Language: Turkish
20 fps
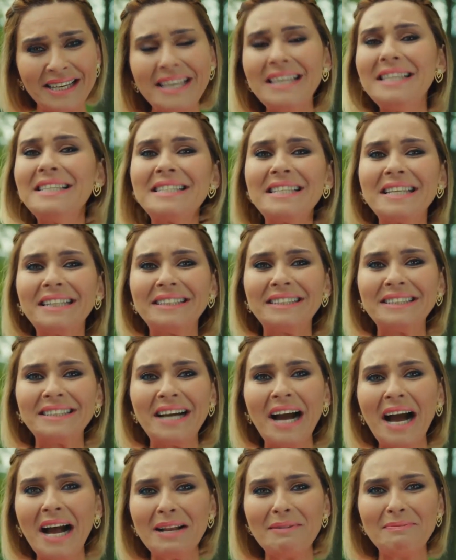insanın
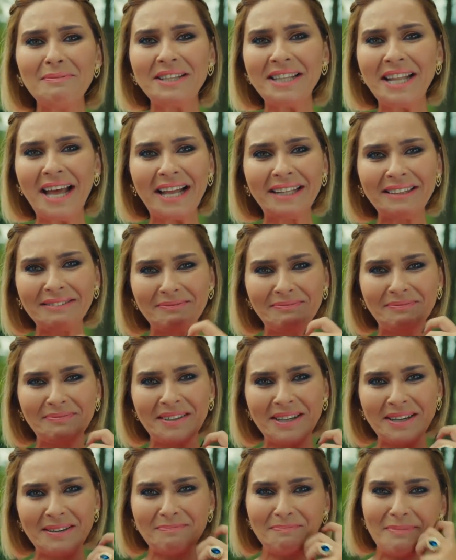kalbinden
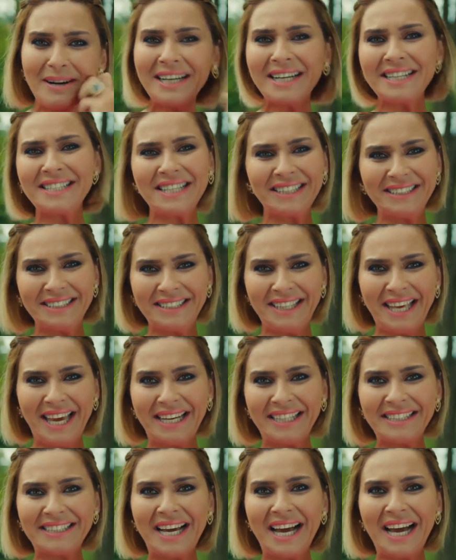makas alır
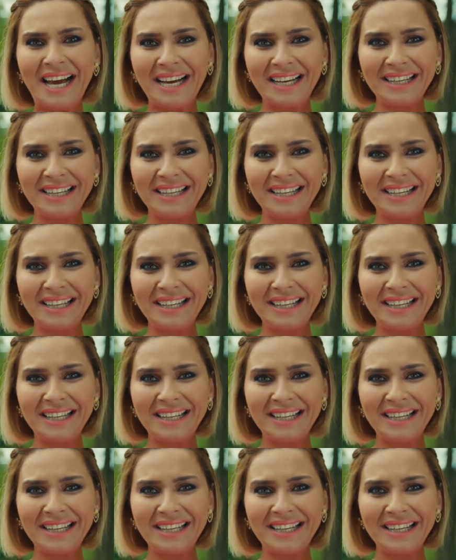kerata.